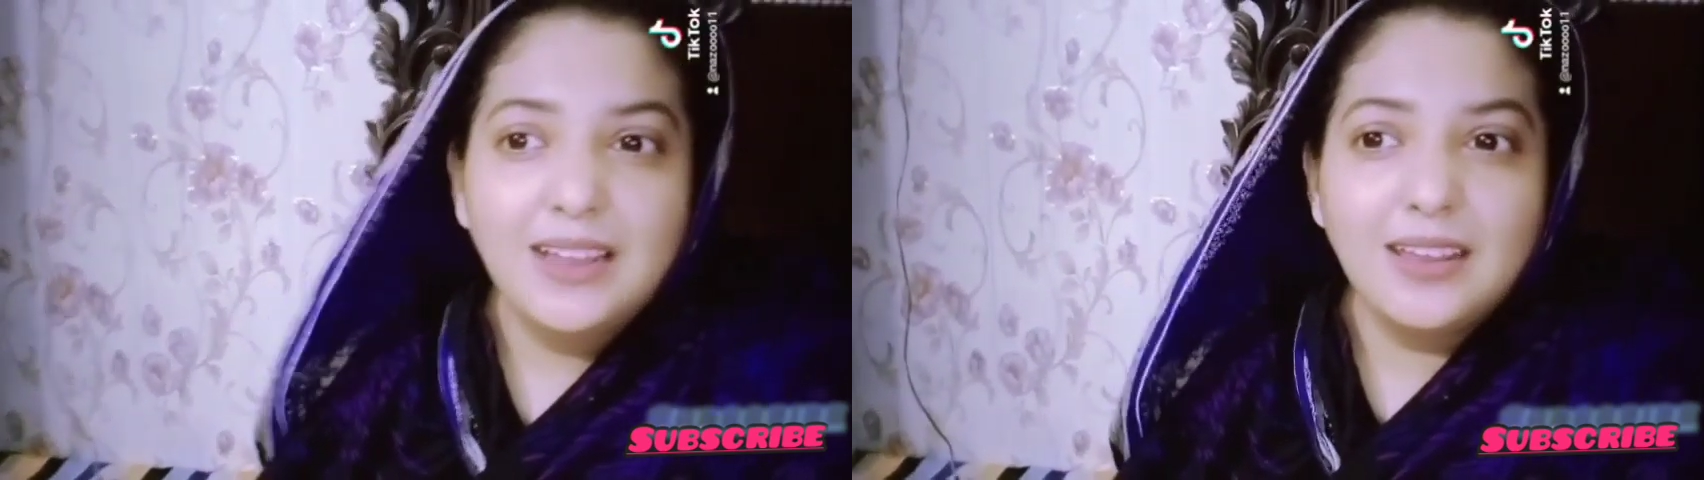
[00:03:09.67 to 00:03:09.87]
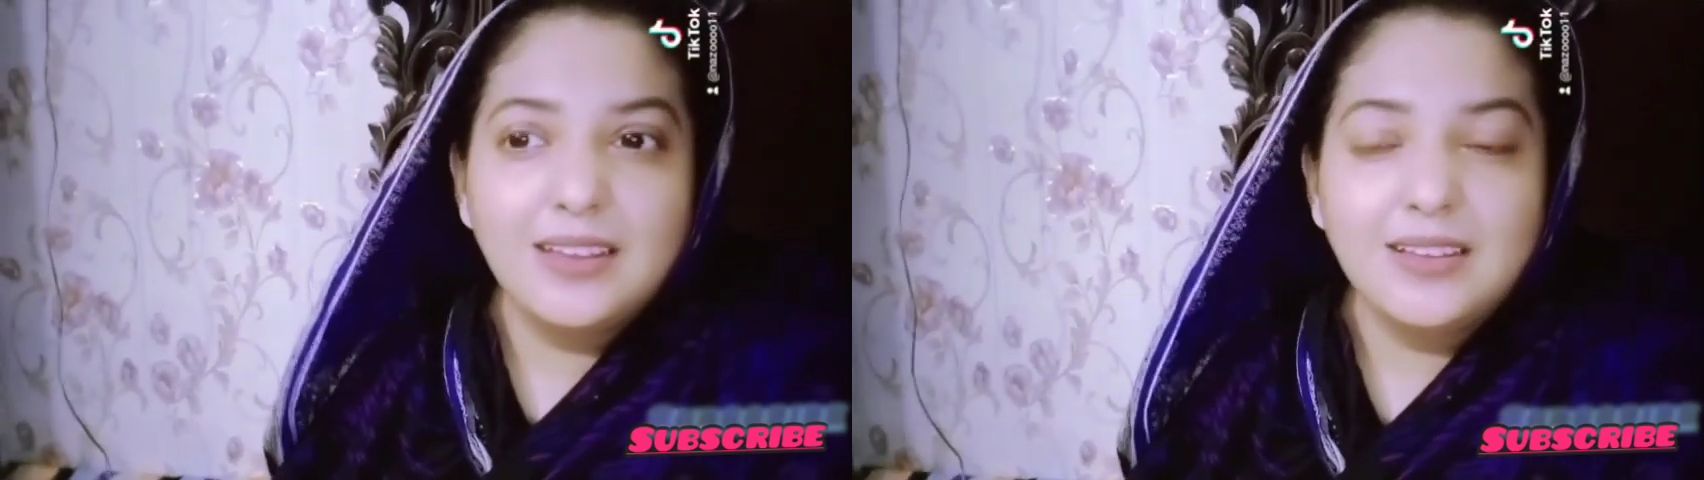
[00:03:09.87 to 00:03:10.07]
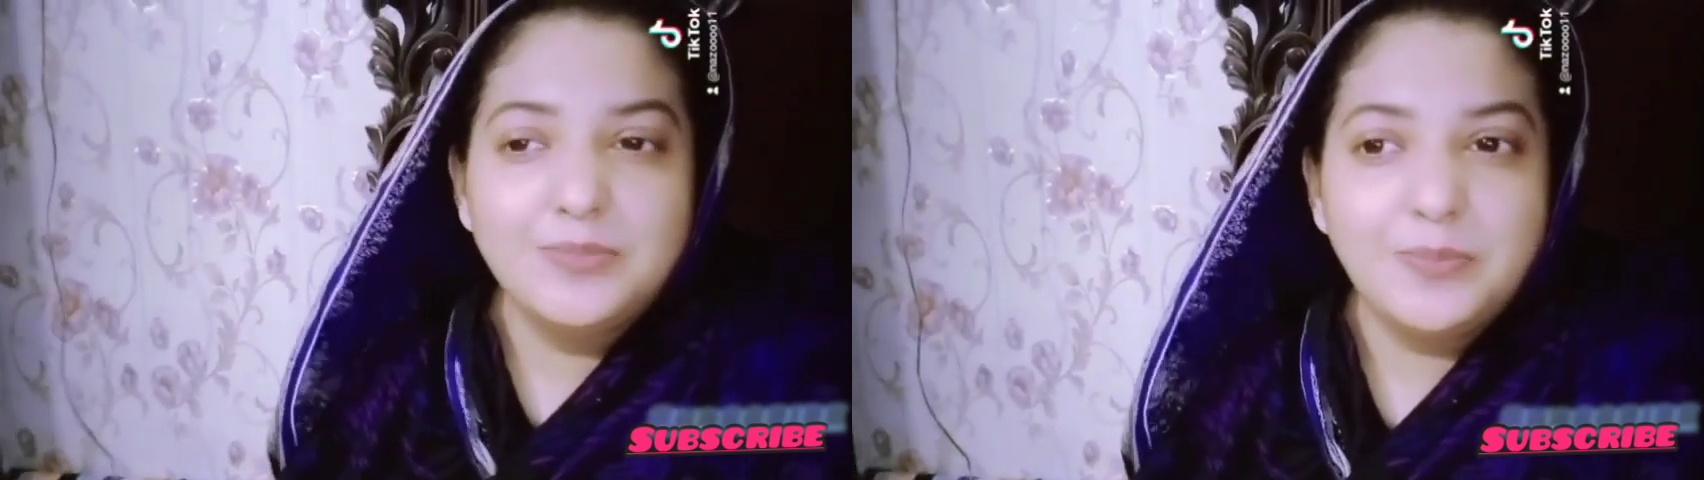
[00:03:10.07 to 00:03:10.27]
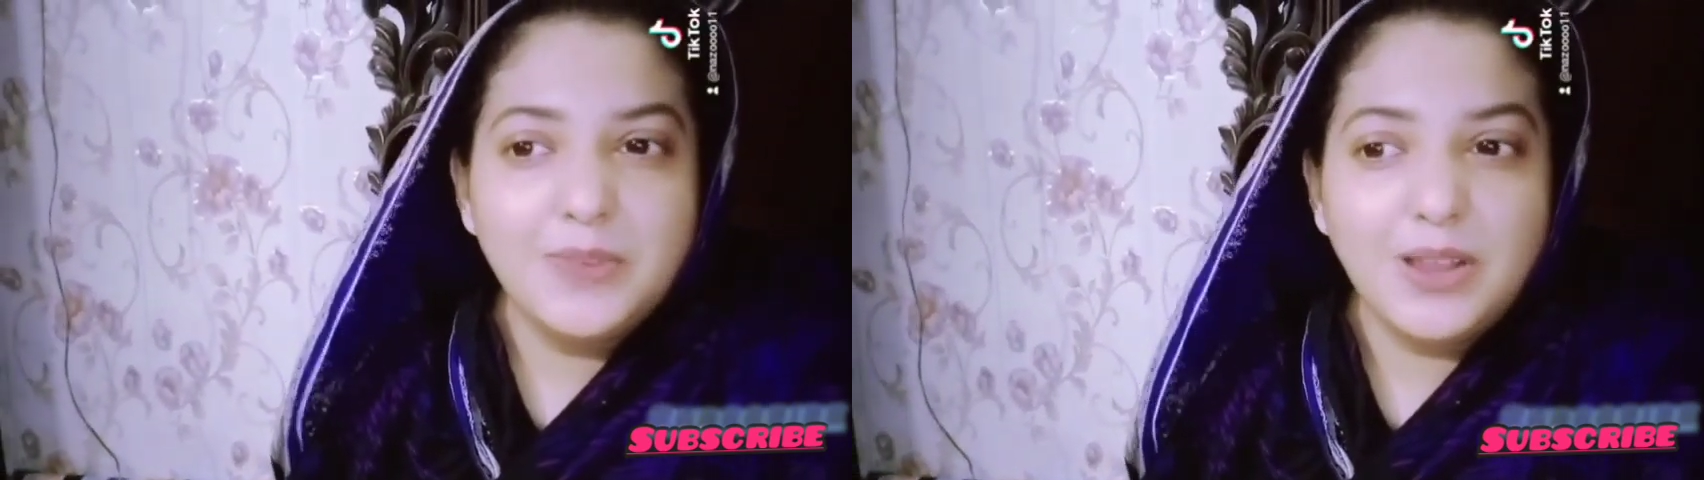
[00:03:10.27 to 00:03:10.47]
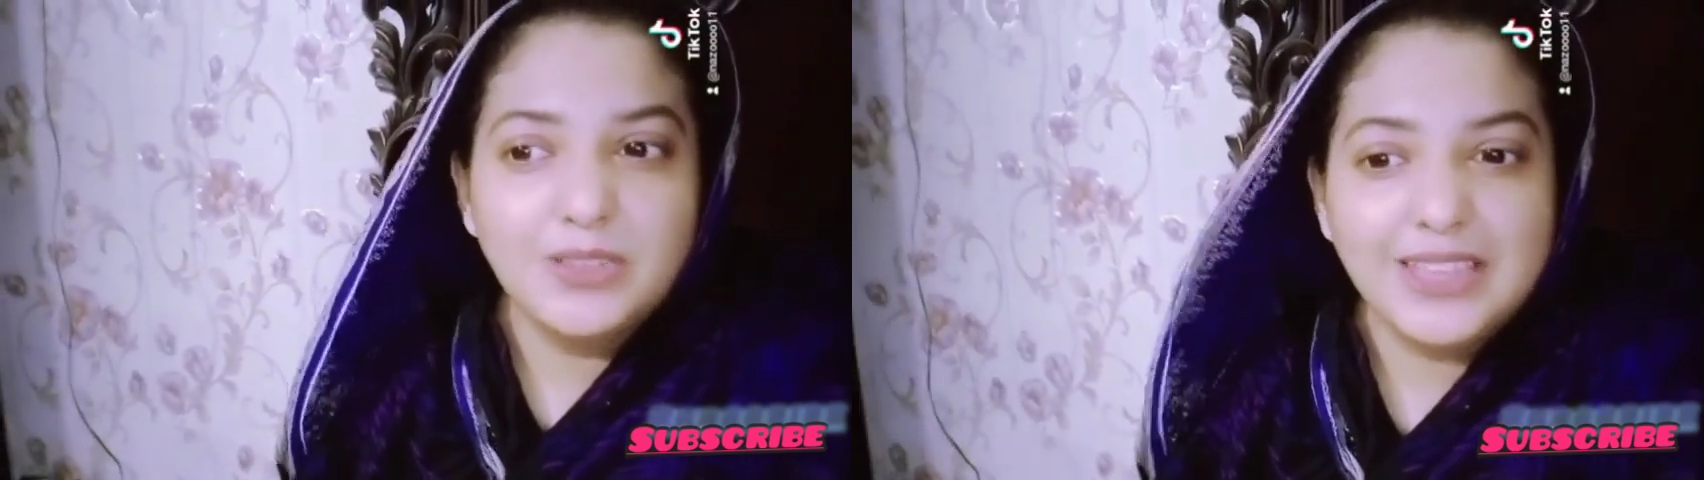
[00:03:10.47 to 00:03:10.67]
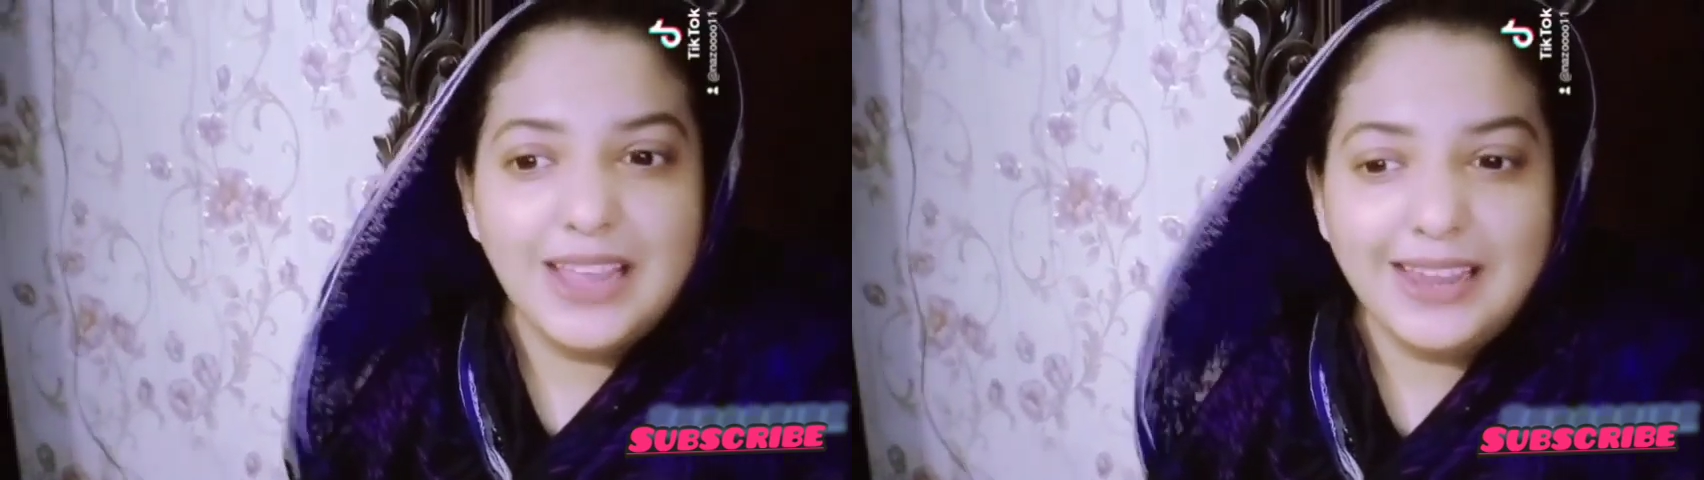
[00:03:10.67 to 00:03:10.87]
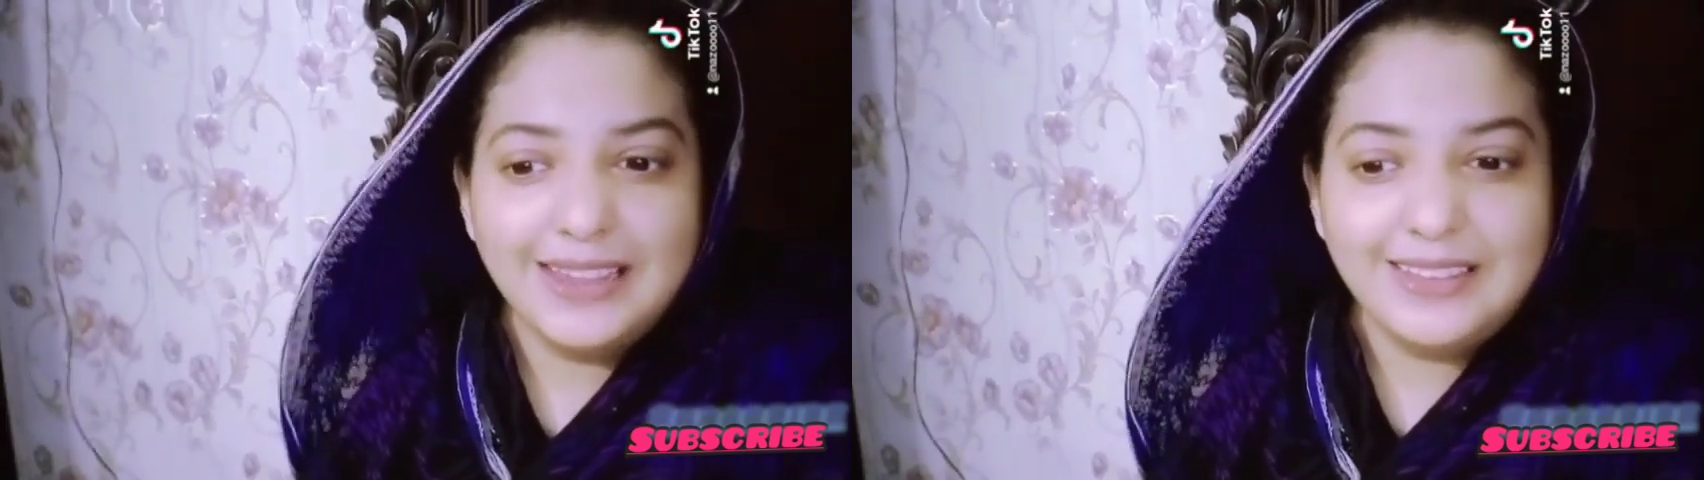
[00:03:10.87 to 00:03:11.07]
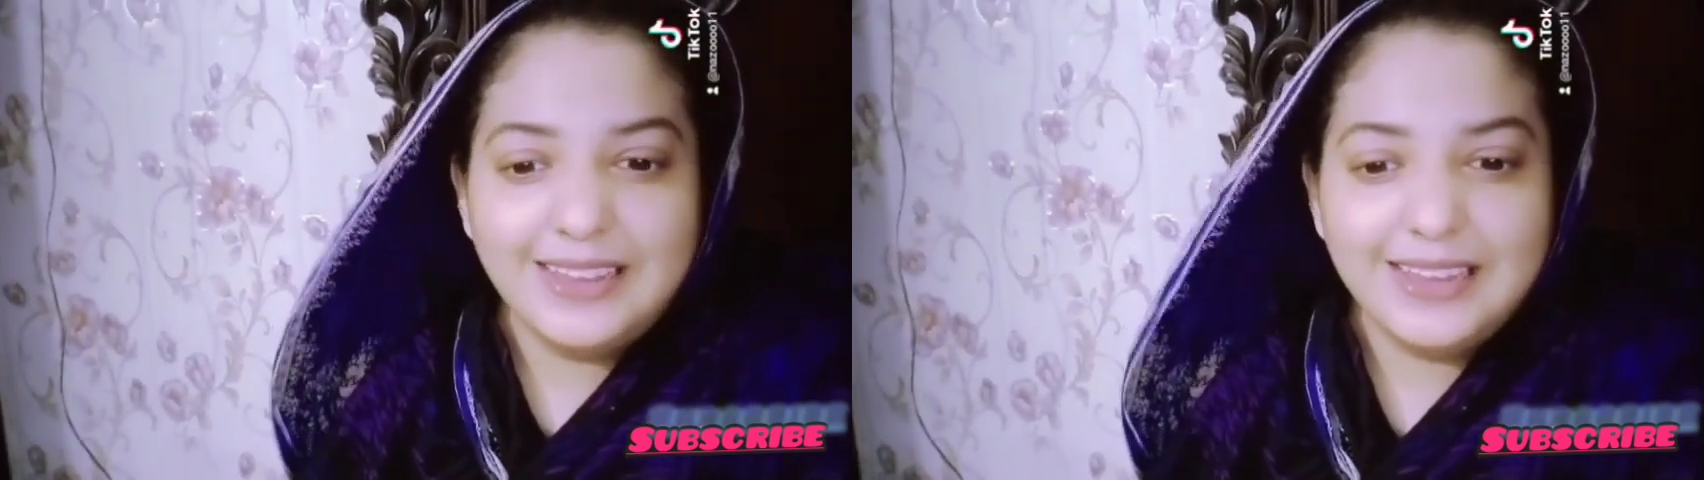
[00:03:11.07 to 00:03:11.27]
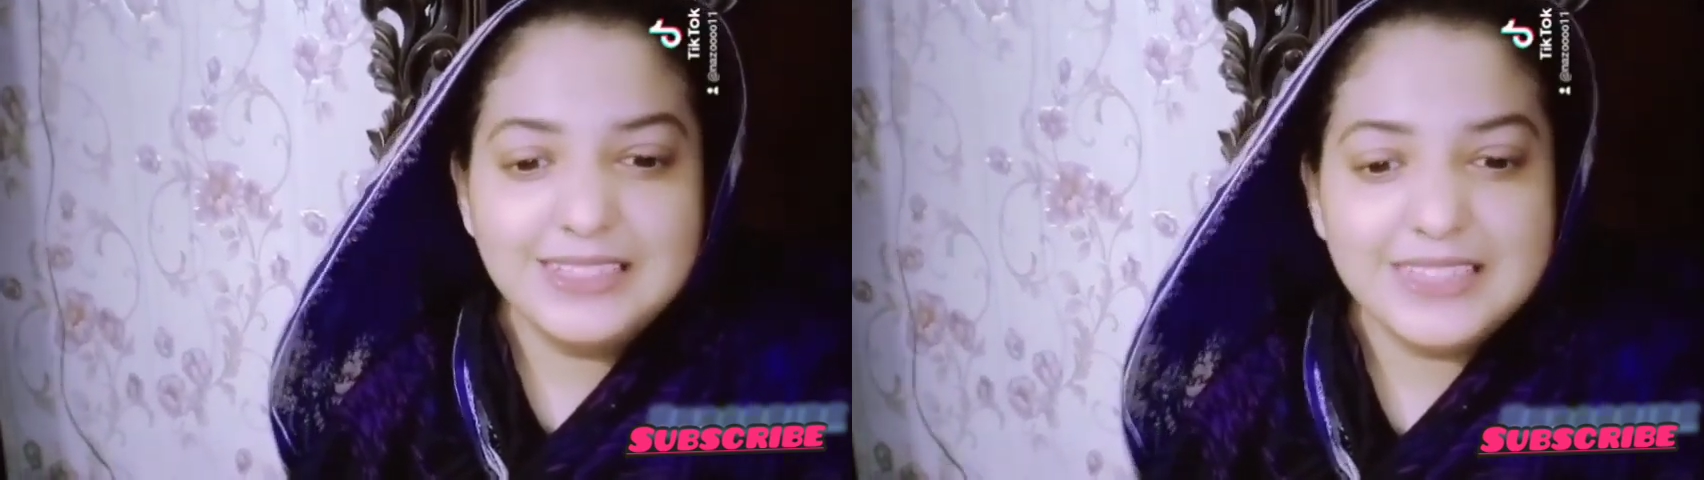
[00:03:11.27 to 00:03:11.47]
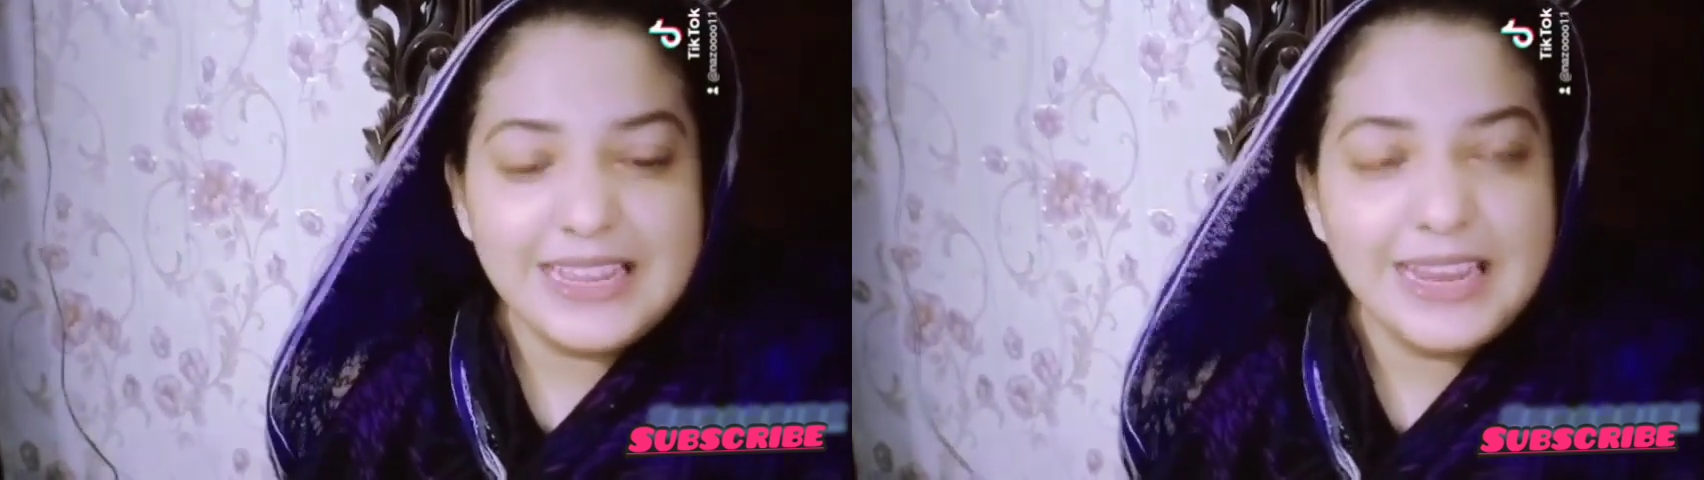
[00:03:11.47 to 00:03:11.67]
ना उसे क्या कहते हैं
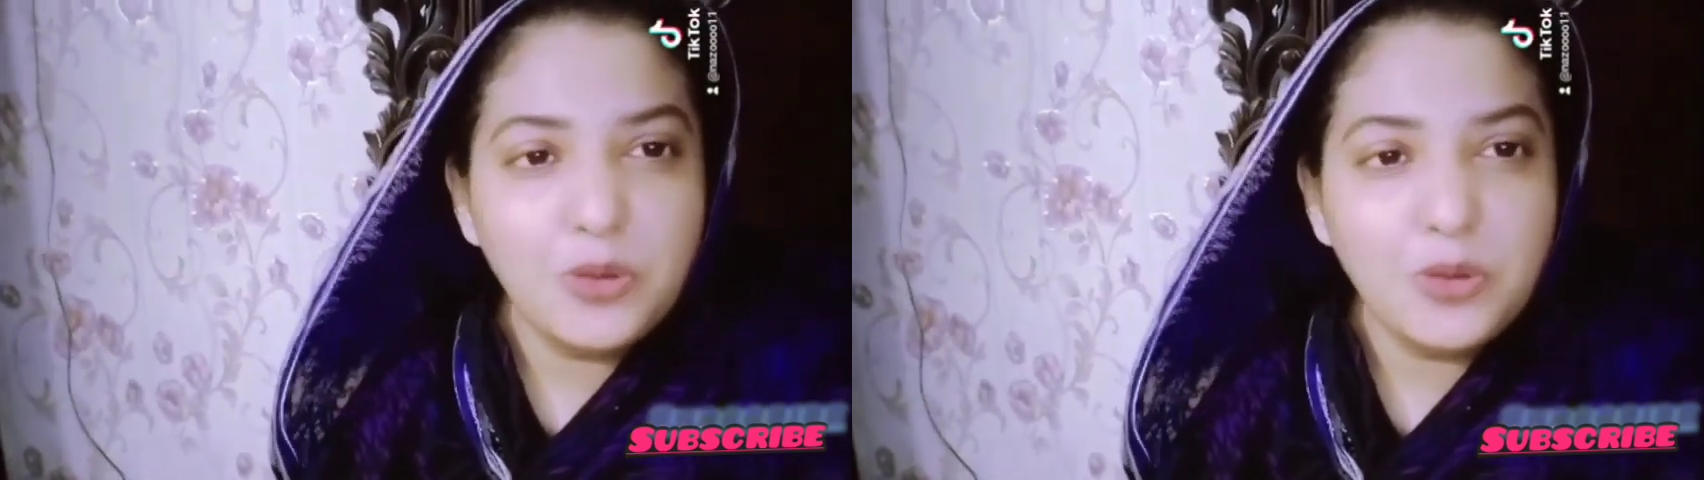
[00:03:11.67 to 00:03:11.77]
इसकी